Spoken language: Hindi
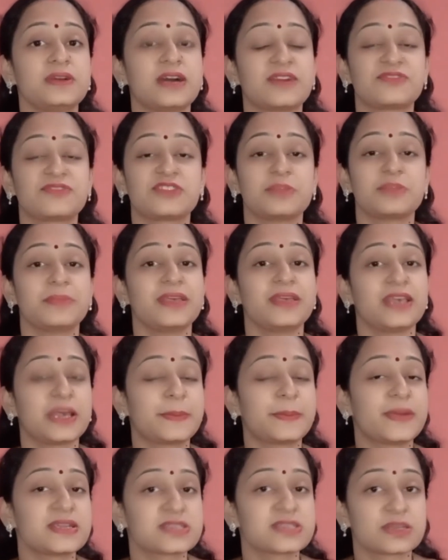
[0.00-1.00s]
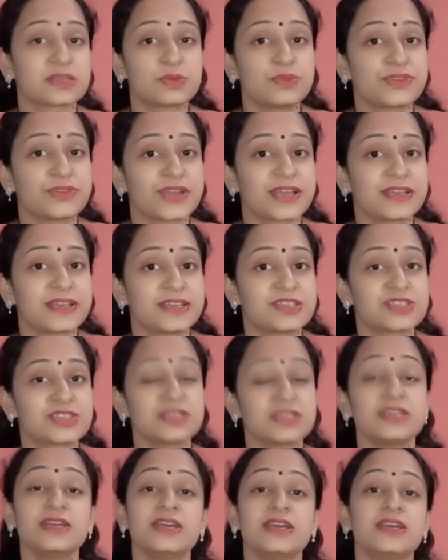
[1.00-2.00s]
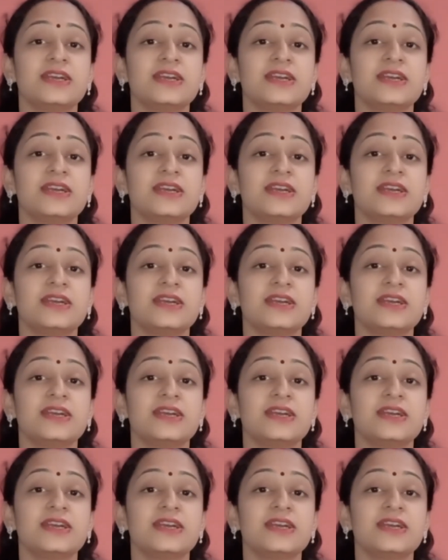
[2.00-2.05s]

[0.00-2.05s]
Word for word: हफ्ते में एक बार ज़रूर ट्राई कीजिए